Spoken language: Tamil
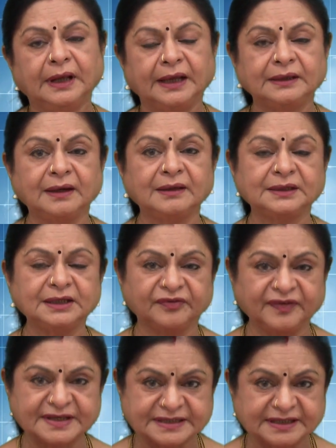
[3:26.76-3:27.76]
அதனால தான் இந்த
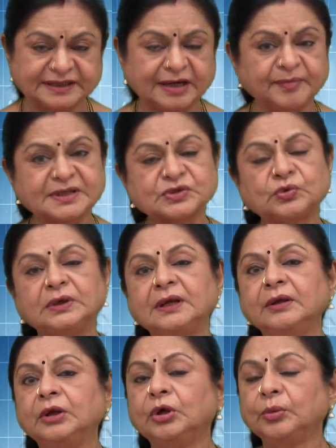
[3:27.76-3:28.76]
ஃபஸ்ட்டு த்ரீ மந்த்ஸ்க்குள்ளே
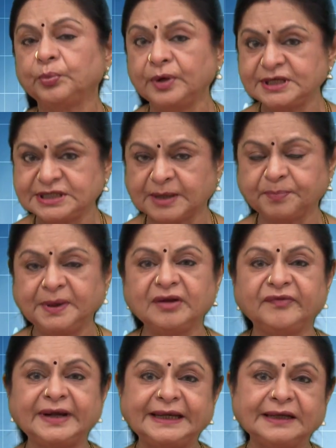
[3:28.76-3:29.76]
போய் செக் பண்ண
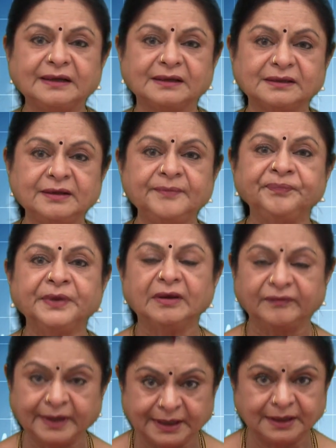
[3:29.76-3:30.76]
வேண்டிக்கிறது
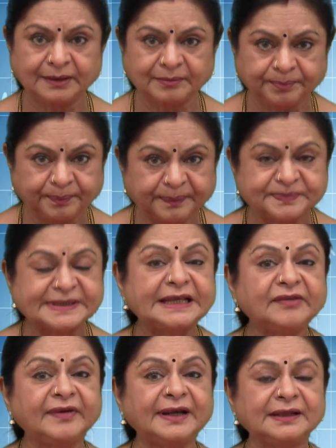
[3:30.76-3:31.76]
வேண்டி செய்ய
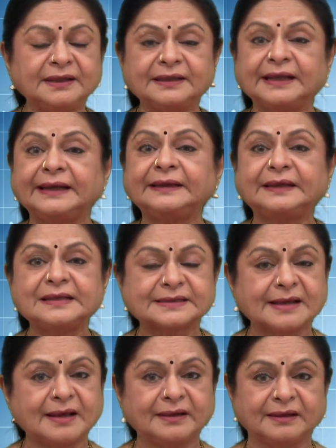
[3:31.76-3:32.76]
வேண்டியது அந்த என்டி
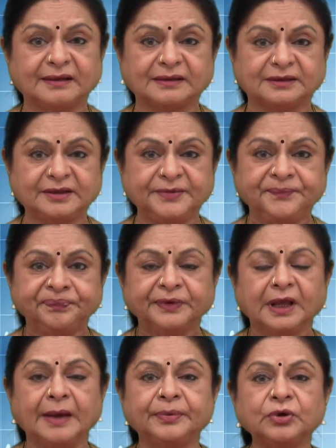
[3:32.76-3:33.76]
ஸ்கேனுங்கிறது
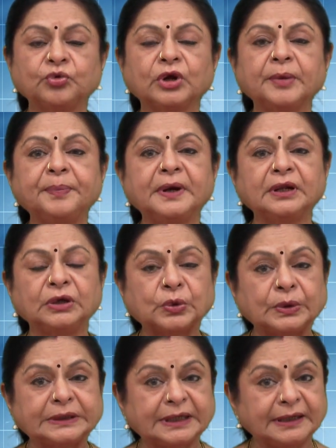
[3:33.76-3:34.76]
அப்புறம் குறைபாடு உள்ள
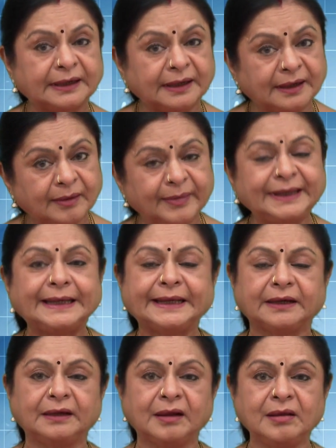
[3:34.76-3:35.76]
குழந்தைகள் எல்லாமே
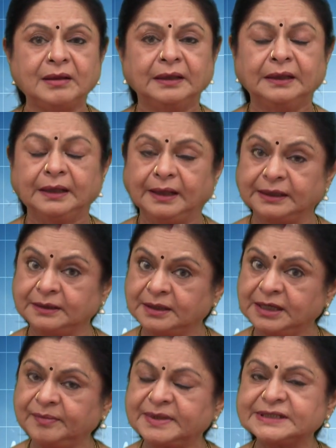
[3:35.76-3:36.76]
நீக்கிடலாம் அது
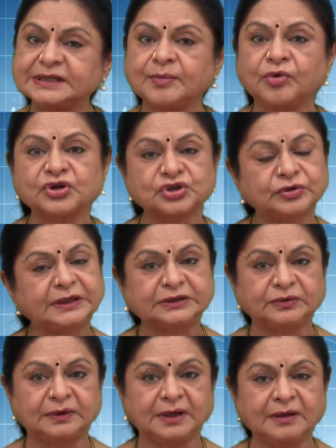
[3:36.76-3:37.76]
ஏர்லி மிஸ்ட் அபார்ஷன்
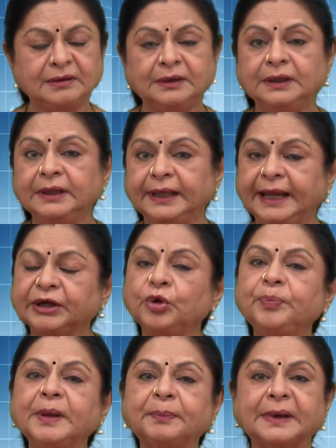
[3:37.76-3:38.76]
எடுத்துடலாம்
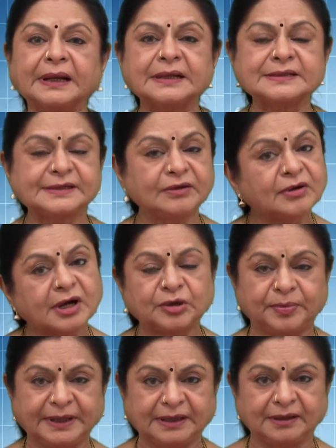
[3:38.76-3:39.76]
எக்டோபிக் ப்ரெக்னன்சியும்
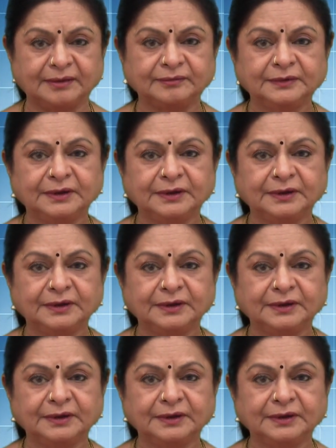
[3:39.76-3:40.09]
கண்டுபிடிக்கலாம்